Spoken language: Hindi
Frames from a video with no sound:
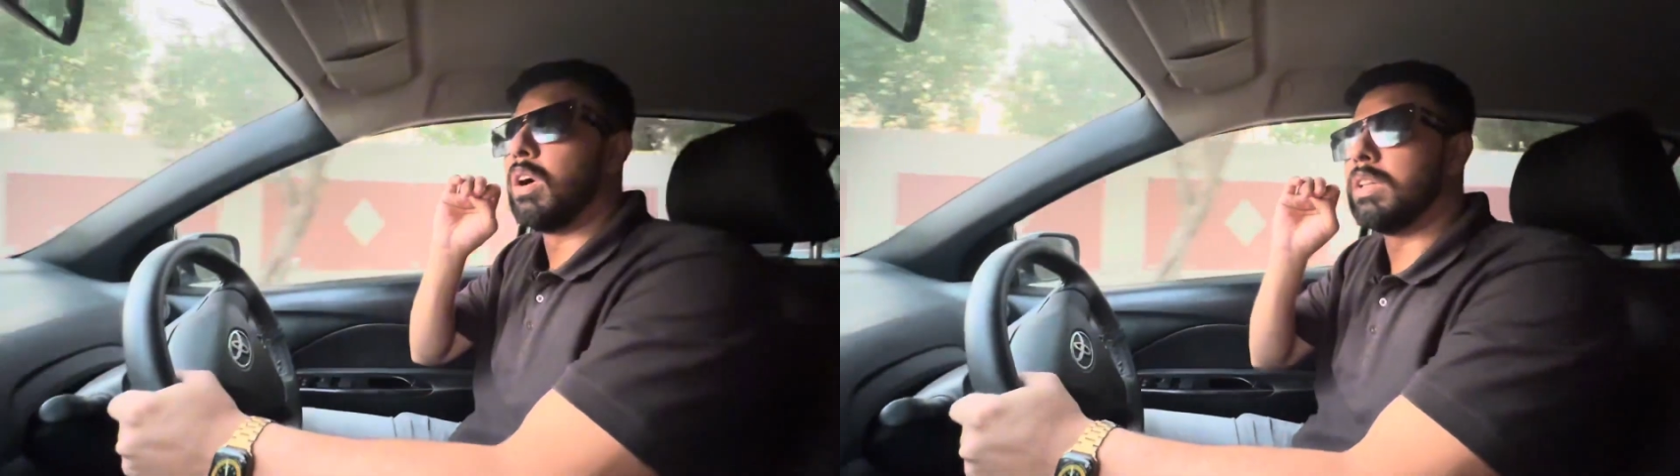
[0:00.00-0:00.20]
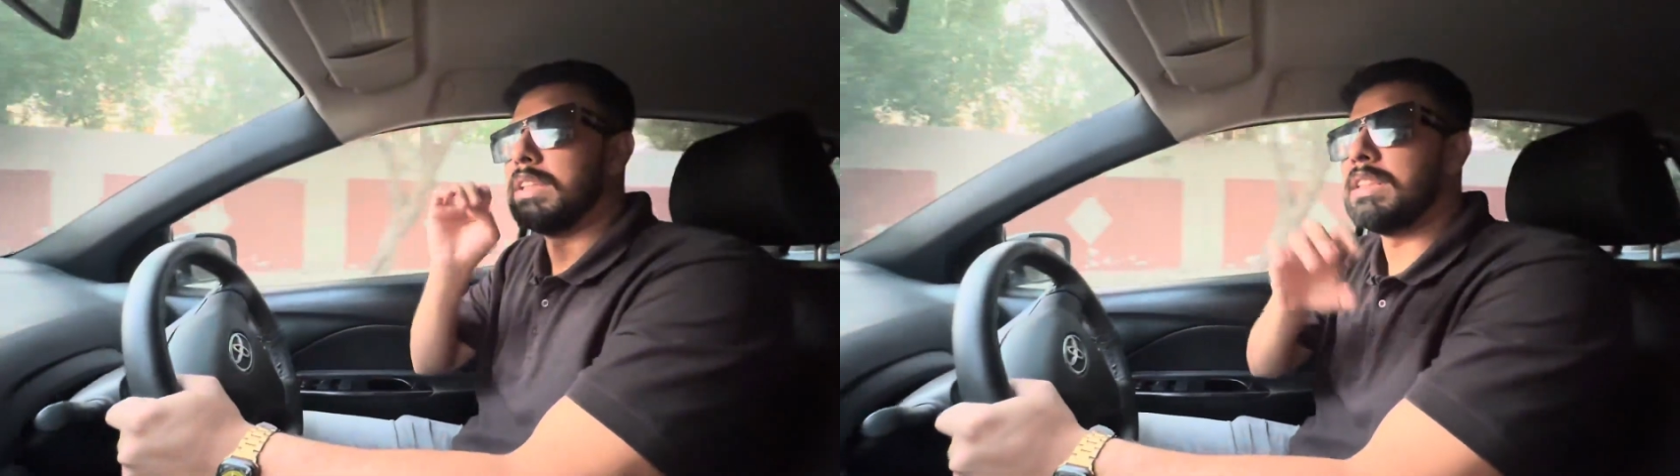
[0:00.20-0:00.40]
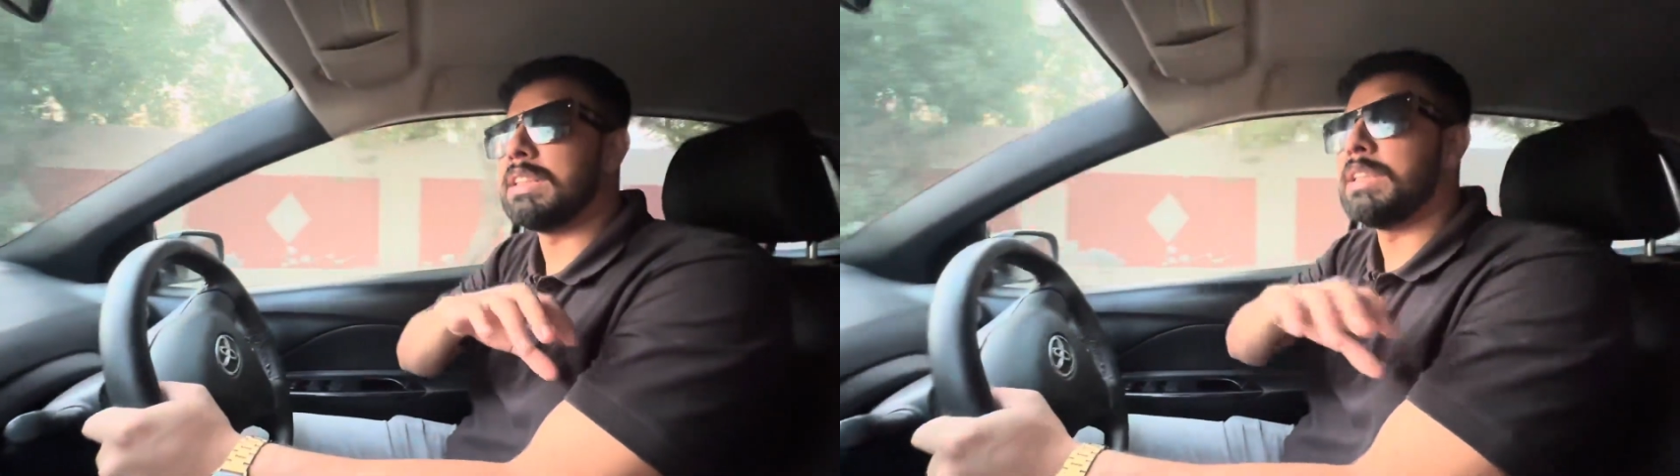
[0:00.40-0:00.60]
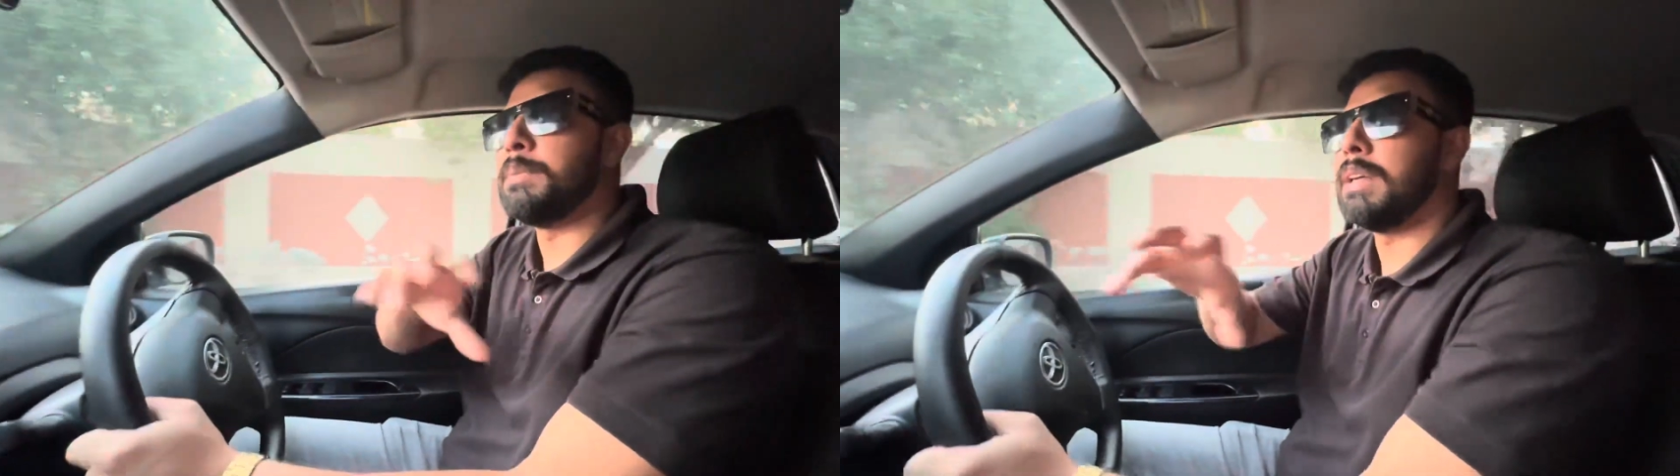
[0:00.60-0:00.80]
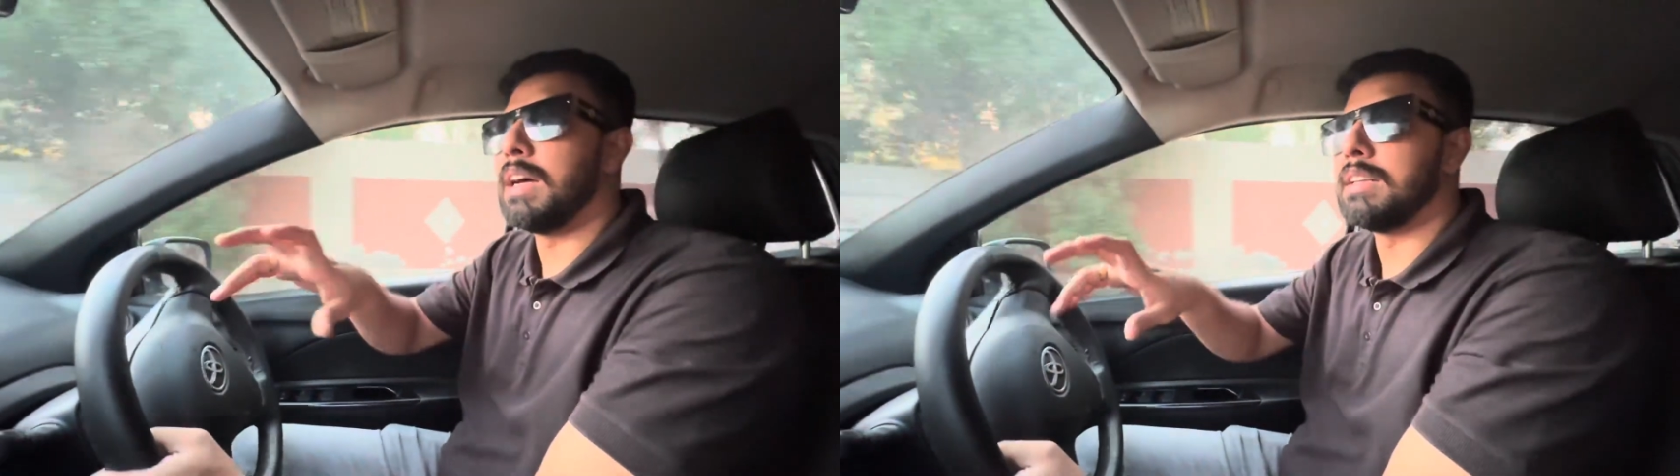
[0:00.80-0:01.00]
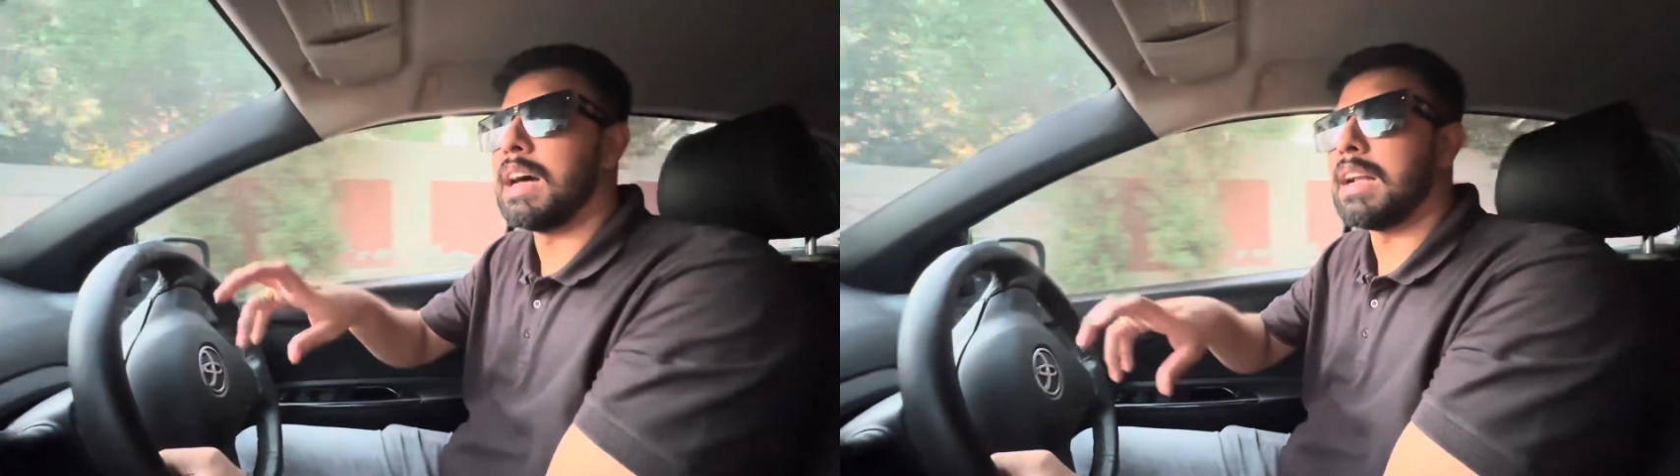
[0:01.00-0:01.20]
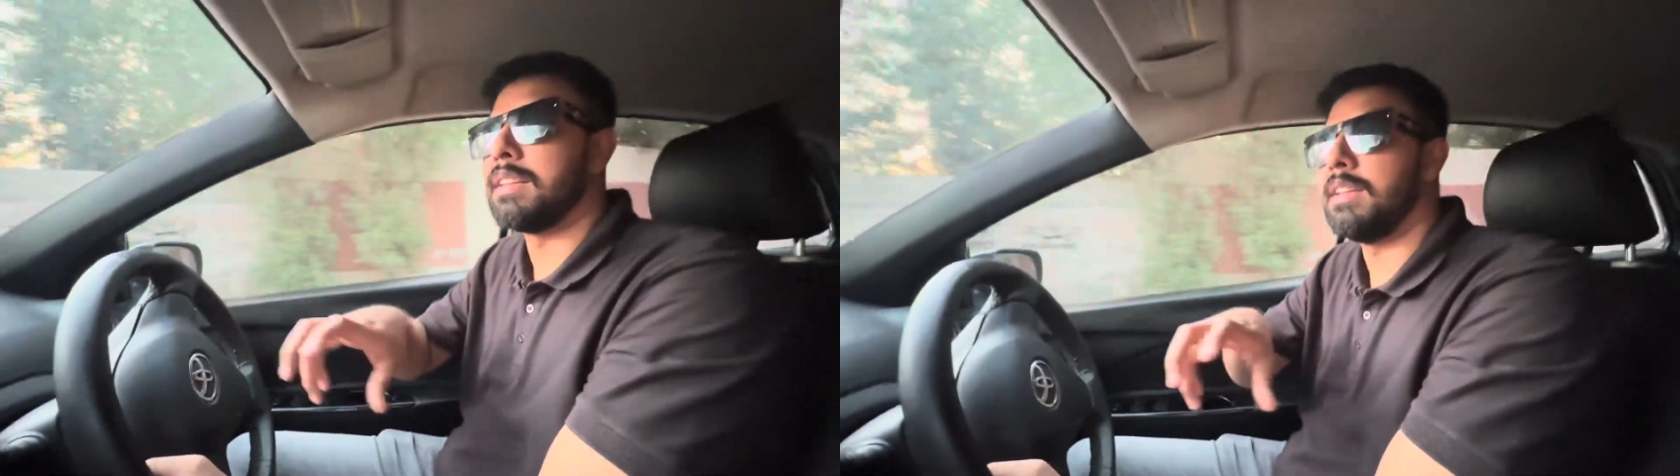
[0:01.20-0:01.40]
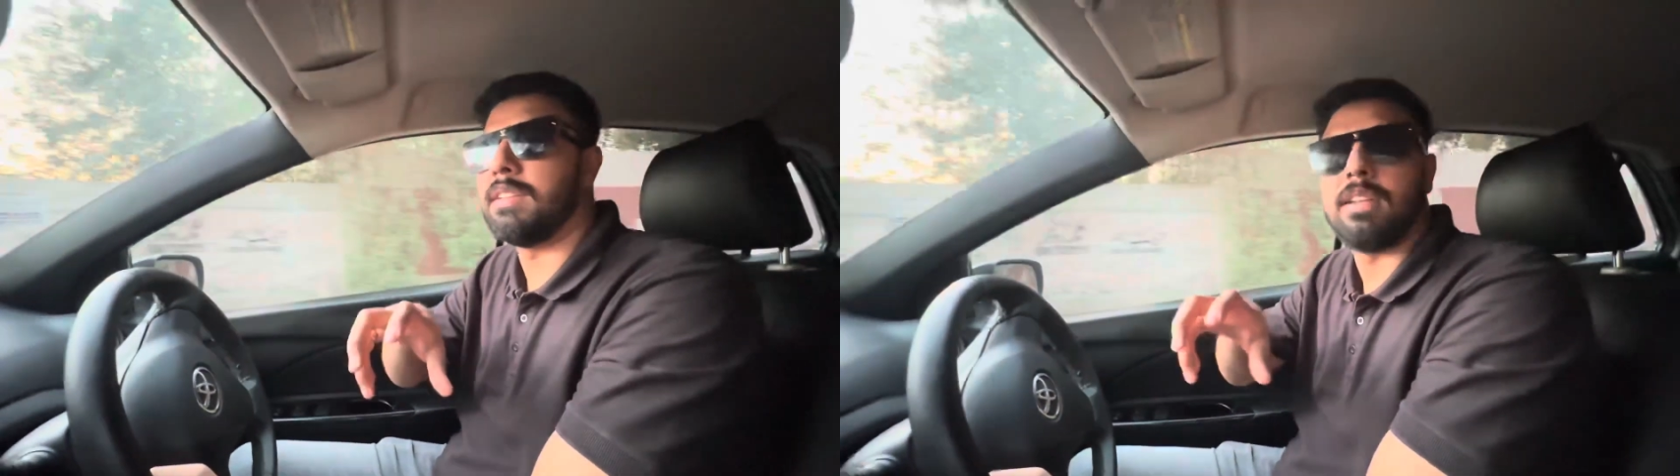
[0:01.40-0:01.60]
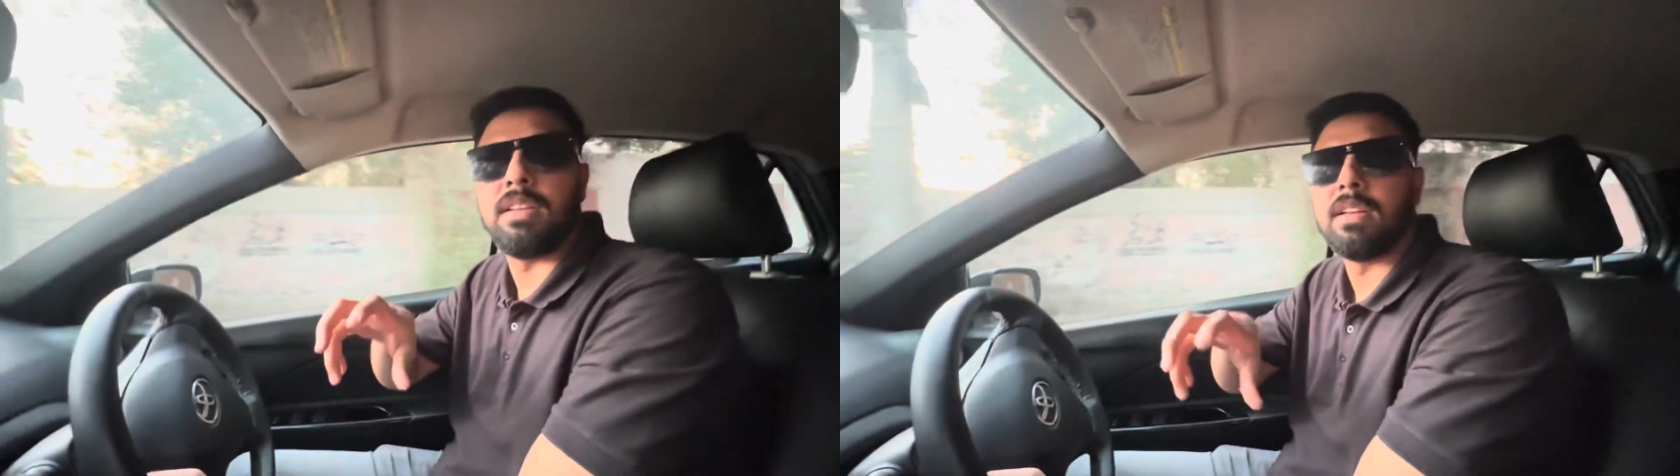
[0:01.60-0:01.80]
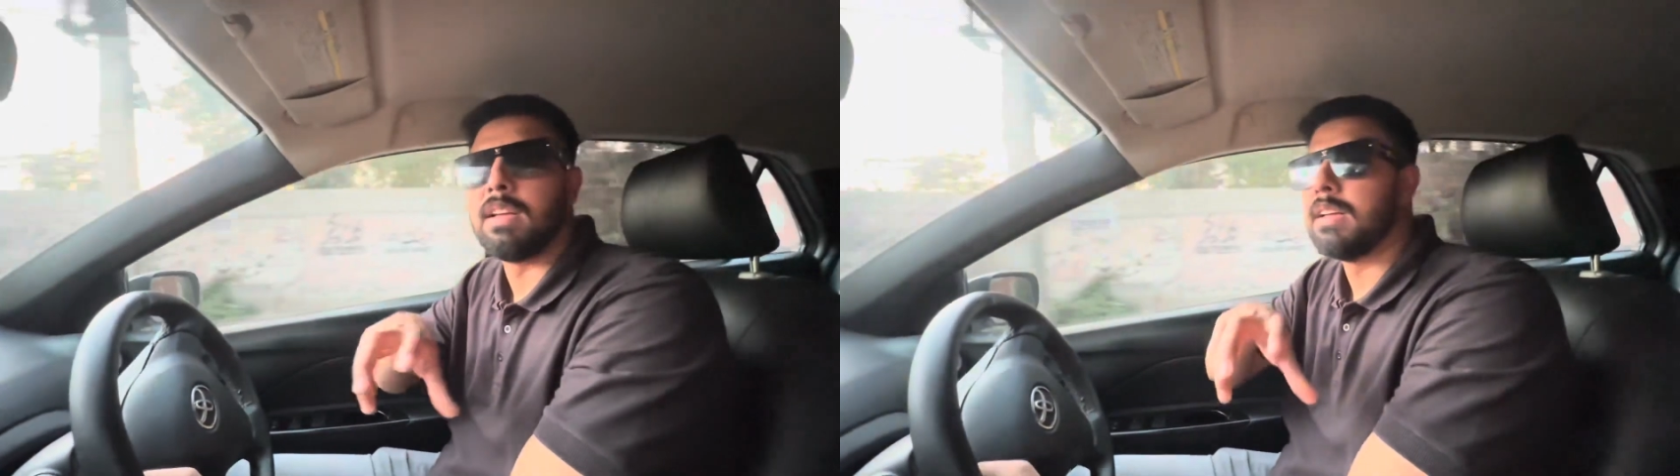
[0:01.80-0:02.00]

और ये जितनी भी हज़ार से